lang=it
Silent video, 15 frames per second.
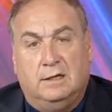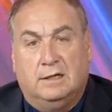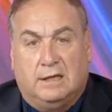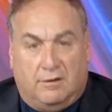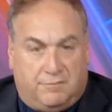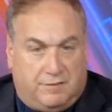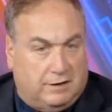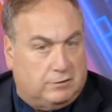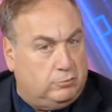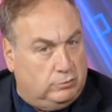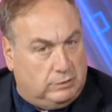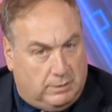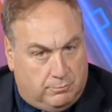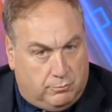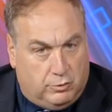che ha fatto
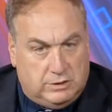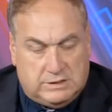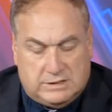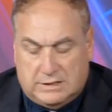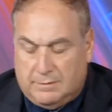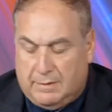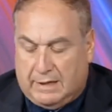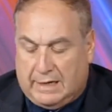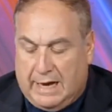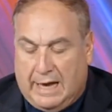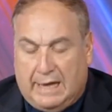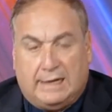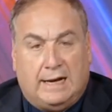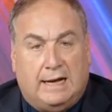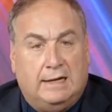una buonissima
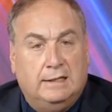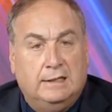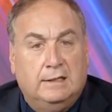gara